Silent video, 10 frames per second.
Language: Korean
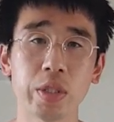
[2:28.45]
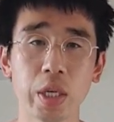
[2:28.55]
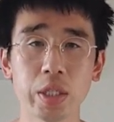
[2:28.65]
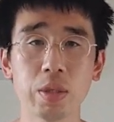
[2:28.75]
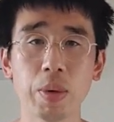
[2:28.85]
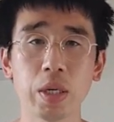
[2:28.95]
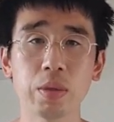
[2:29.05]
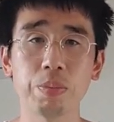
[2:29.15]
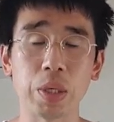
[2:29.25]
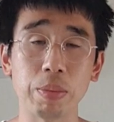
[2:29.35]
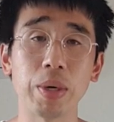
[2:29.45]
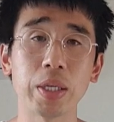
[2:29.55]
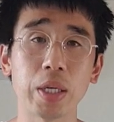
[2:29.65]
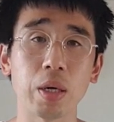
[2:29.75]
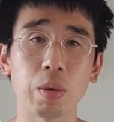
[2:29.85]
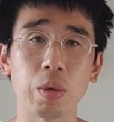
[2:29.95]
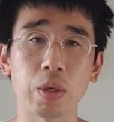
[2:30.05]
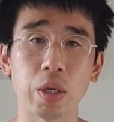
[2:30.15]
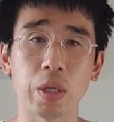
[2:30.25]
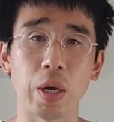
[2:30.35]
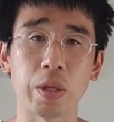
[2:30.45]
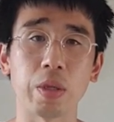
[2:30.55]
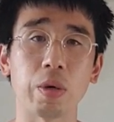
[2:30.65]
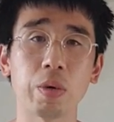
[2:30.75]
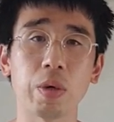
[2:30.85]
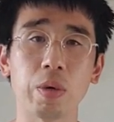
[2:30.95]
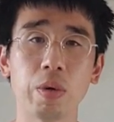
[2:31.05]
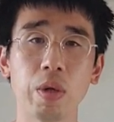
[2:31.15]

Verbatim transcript: 체지방은 비만이라고 그렇게 나왔더라고요.